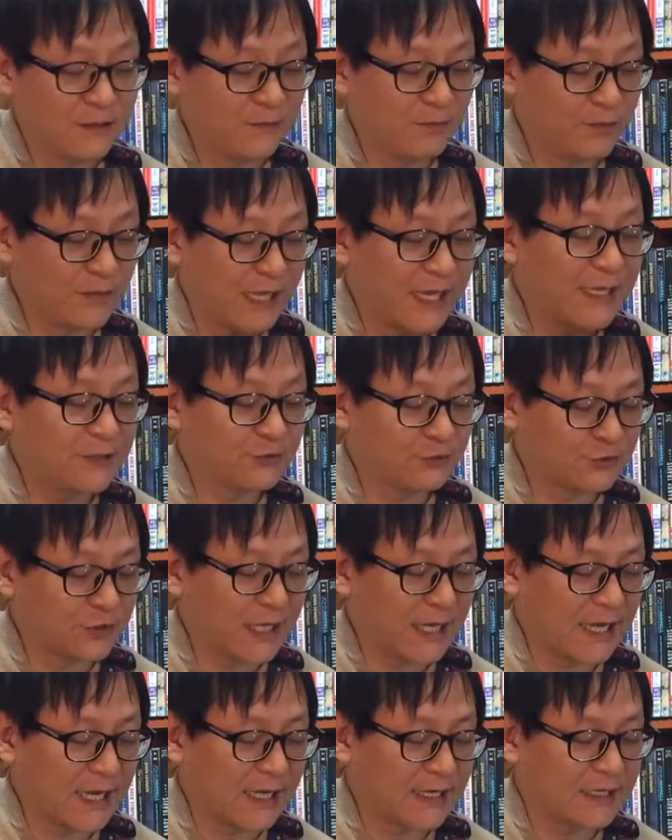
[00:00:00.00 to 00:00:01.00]

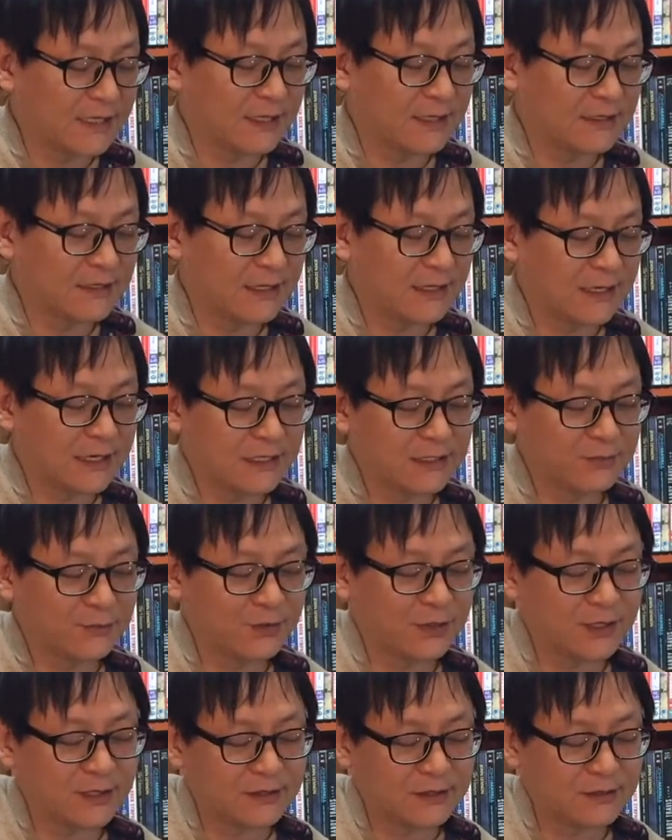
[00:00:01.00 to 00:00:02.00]
내준다 이렇게 생각하시면
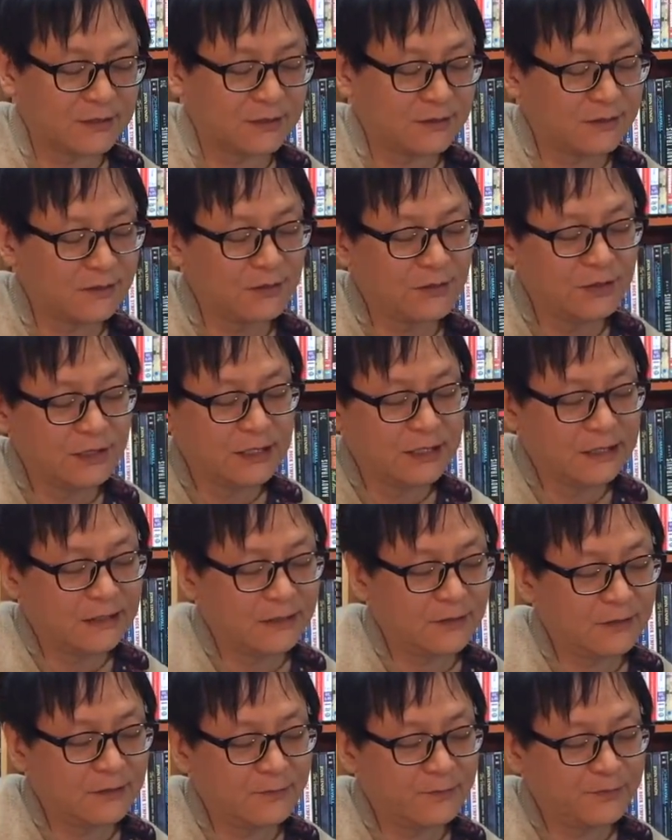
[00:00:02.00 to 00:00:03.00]
되거든요
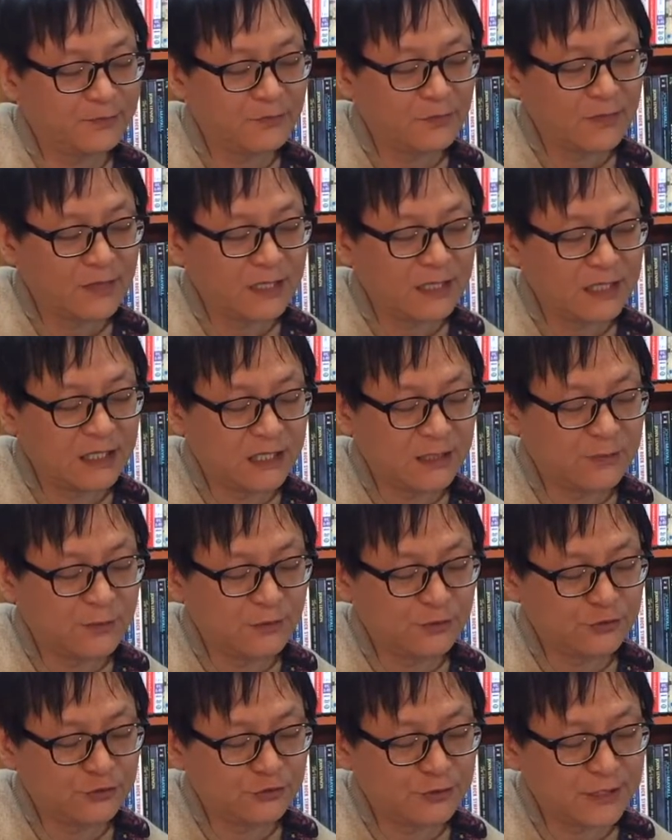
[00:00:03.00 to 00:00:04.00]
어,
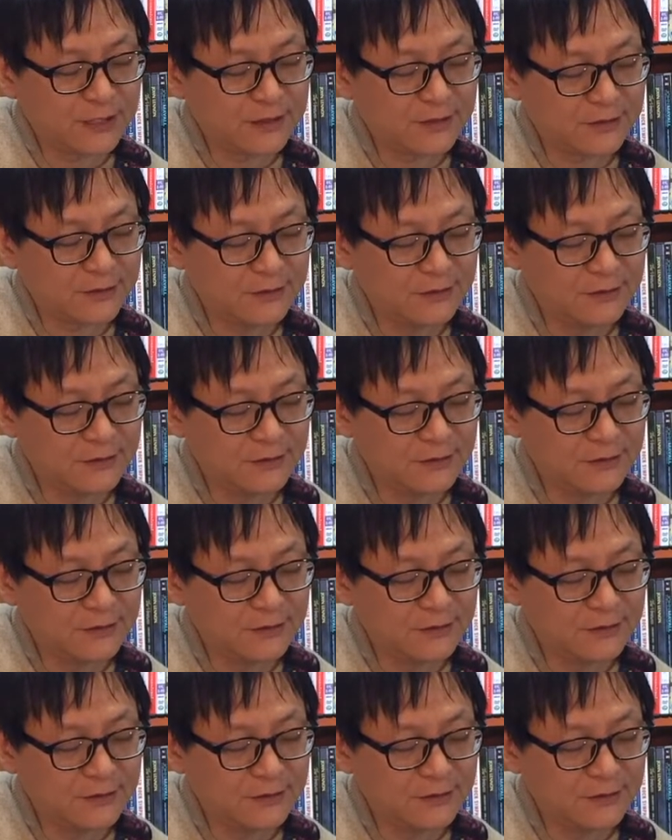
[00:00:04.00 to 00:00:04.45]
2번 줄에서